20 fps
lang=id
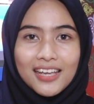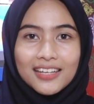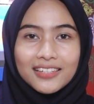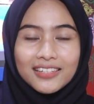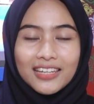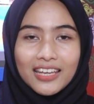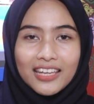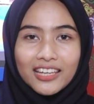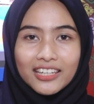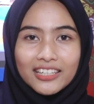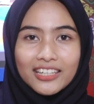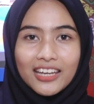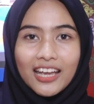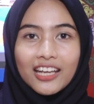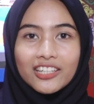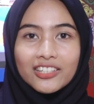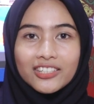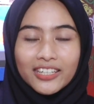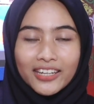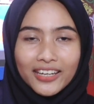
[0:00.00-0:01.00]
dari
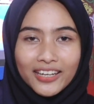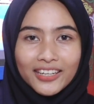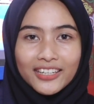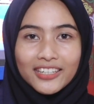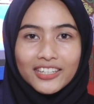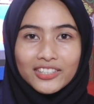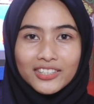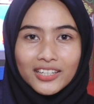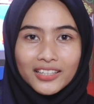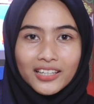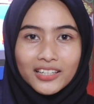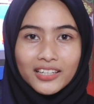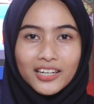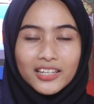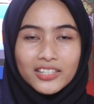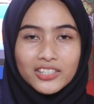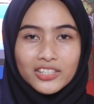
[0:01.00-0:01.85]
Aceh, Icatana